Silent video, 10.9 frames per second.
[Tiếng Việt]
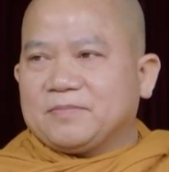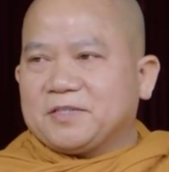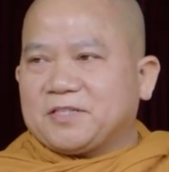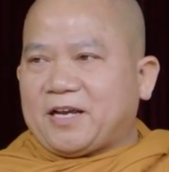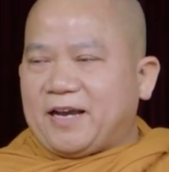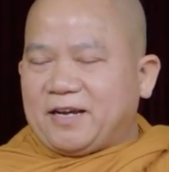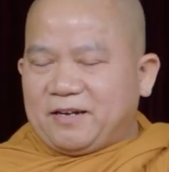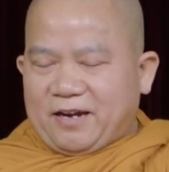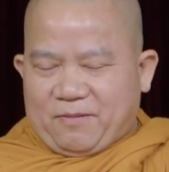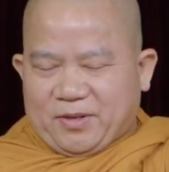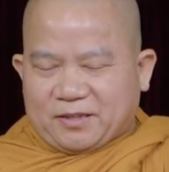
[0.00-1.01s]

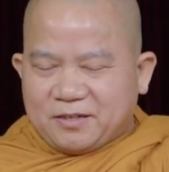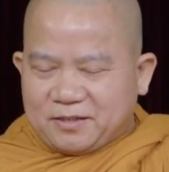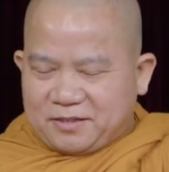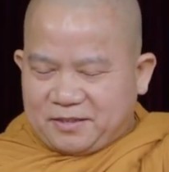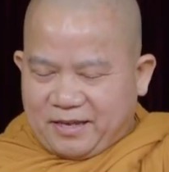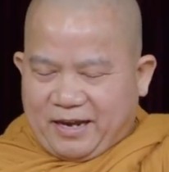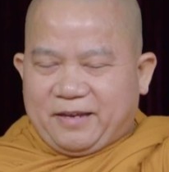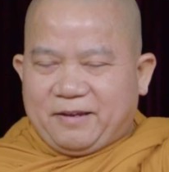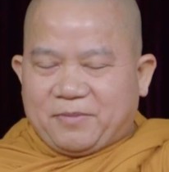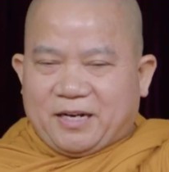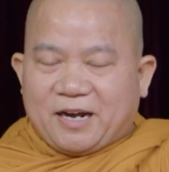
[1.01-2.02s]
sáng nào mà thức
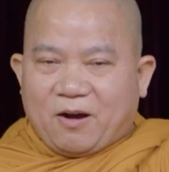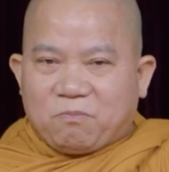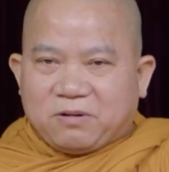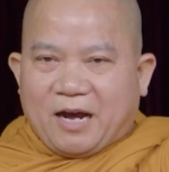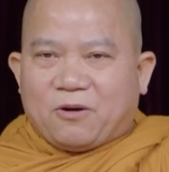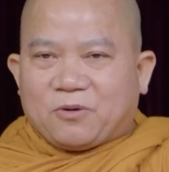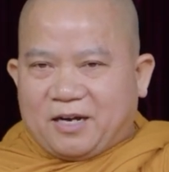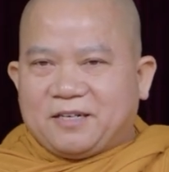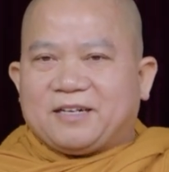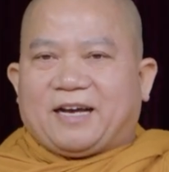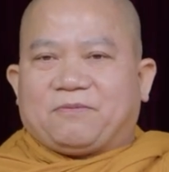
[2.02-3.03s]
dậy mà nó không đau
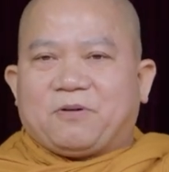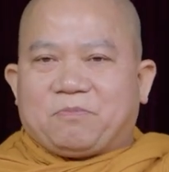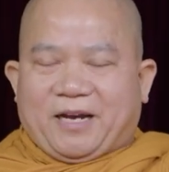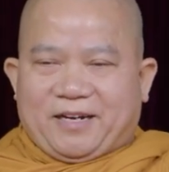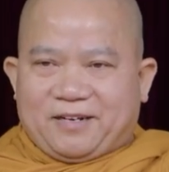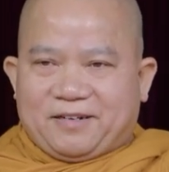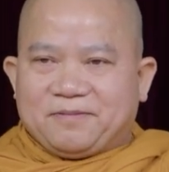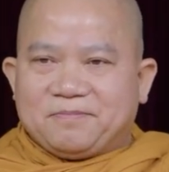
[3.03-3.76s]
đớn là hạnh phúc ngày đó